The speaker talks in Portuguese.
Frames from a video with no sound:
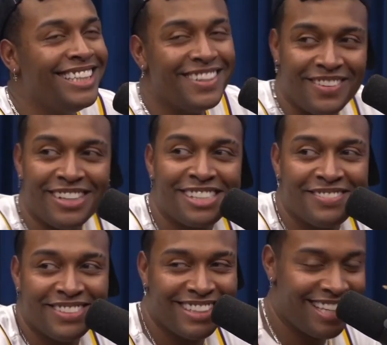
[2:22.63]
eu gosto
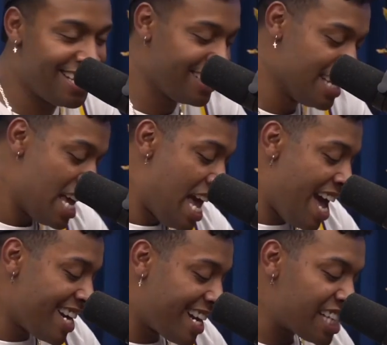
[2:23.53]
de maionese.
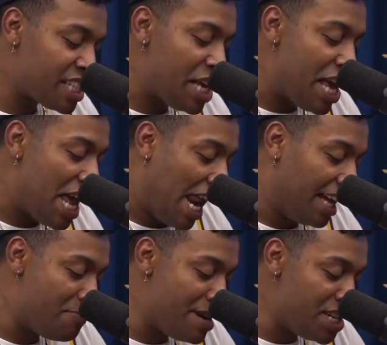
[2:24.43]
Caseira,
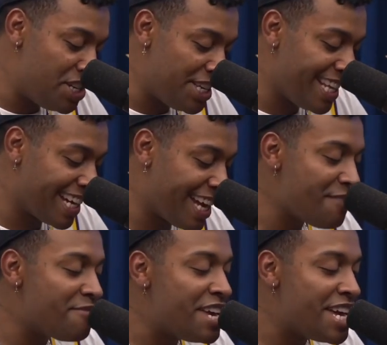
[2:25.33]
bandida, aquela
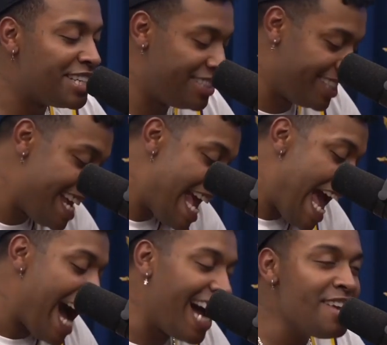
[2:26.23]
verde.
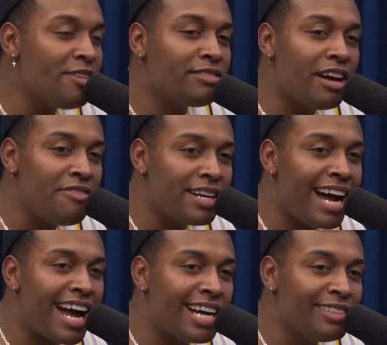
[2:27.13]
Aí eu tava
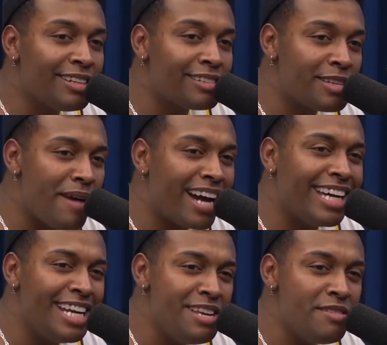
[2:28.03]
cagando assim, mas
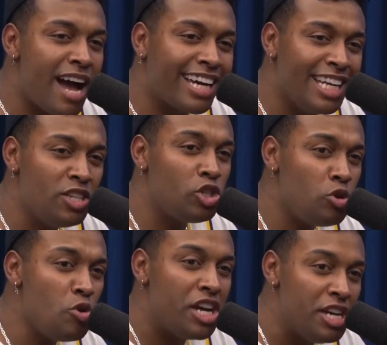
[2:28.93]
aquele, aquele
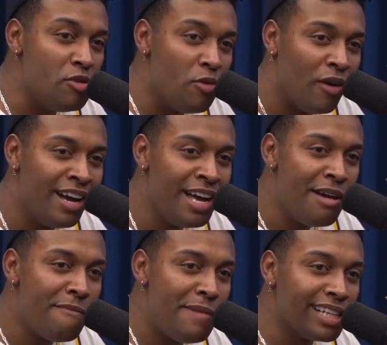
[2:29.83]
churril.
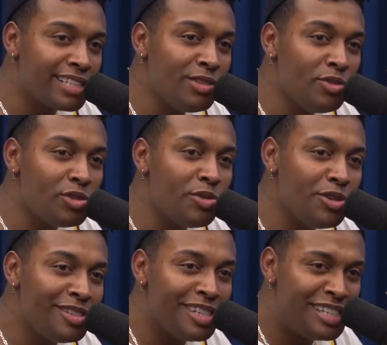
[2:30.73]
Pensa no
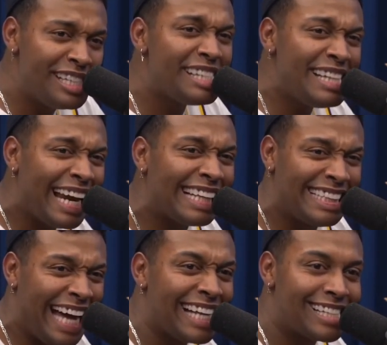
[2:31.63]
churril de
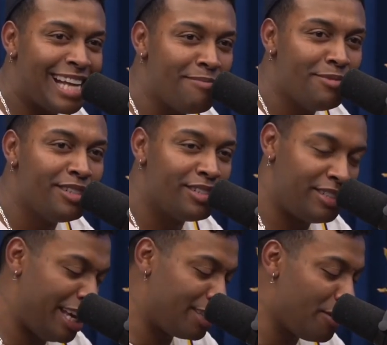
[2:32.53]
desidratar, sabe?
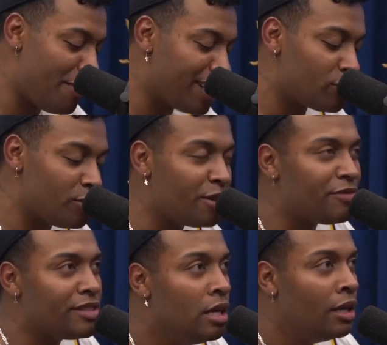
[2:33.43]
Ter que tomar soro,
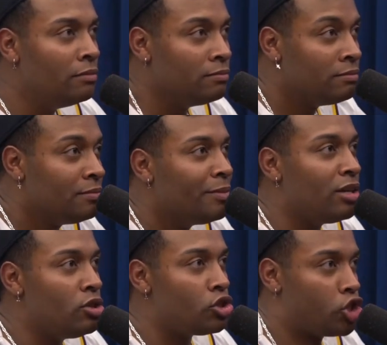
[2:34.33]
fazer. Hum,
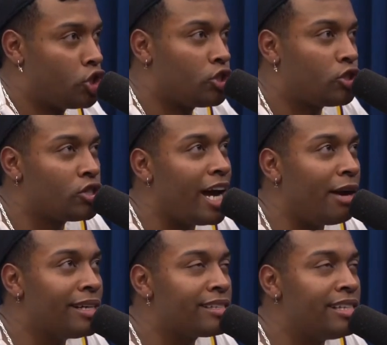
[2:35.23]
bagulho. Shh,
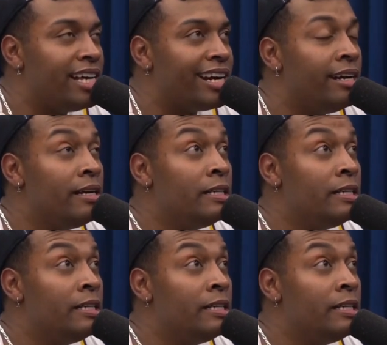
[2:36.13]
aguaceira.